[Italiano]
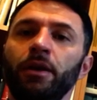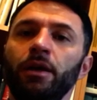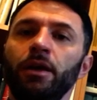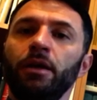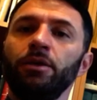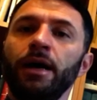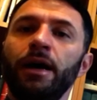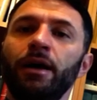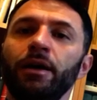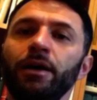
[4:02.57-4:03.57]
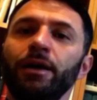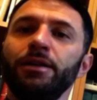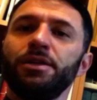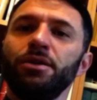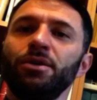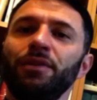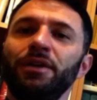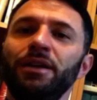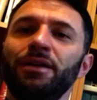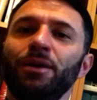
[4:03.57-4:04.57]
E allora il Signore,
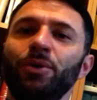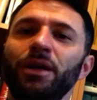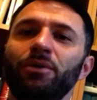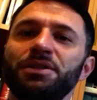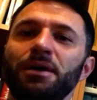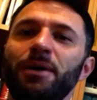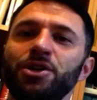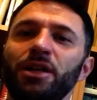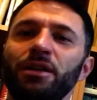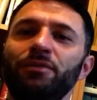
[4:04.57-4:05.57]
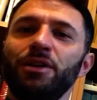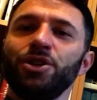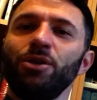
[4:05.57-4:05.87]
vedete qui in questa pagina del Vangelo,